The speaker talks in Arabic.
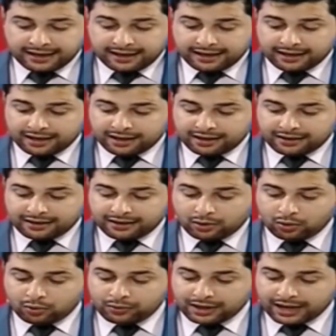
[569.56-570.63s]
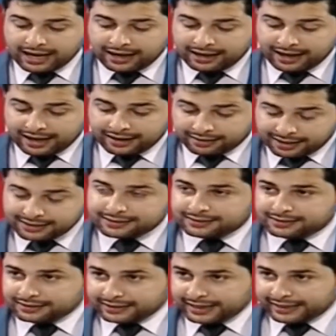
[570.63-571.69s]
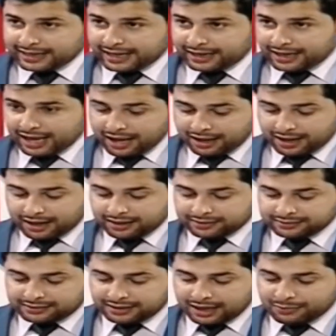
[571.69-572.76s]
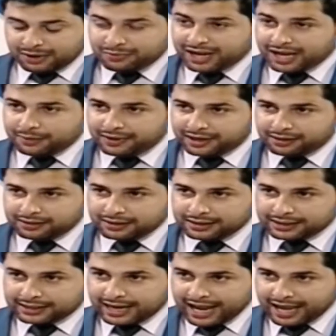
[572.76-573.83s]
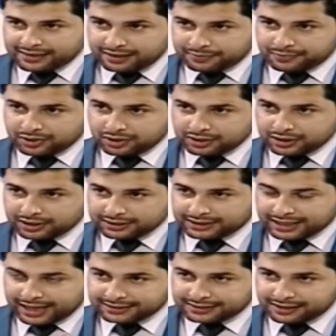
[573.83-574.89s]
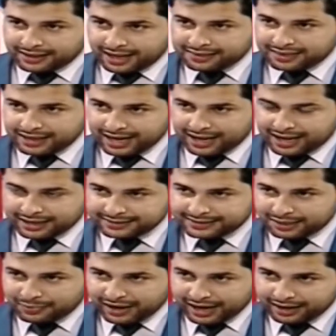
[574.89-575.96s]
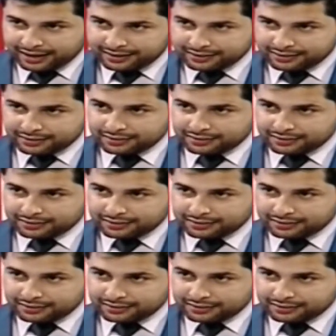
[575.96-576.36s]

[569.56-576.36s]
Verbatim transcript: آه، هو الرد يعني أنت أمام خبر كاذب أيه. تحدث نعم. عن ثلاثة عن سبعة نعم